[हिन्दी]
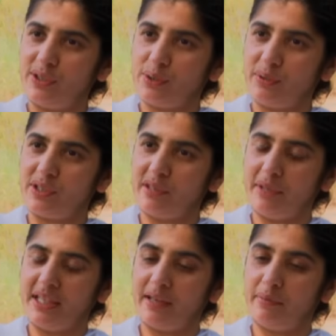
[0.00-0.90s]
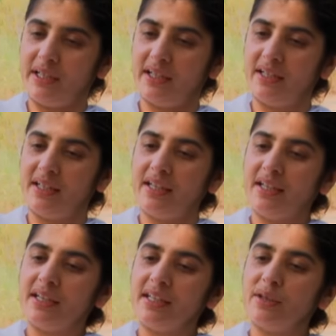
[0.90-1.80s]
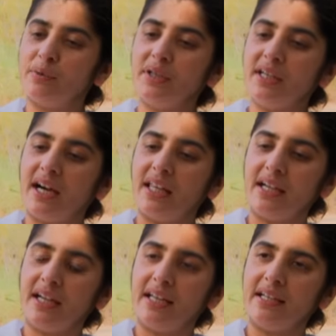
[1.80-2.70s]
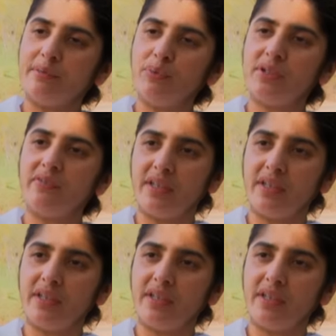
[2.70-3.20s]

सिचुएशन में क्या बना कि कोई खाना डालेगा मुझे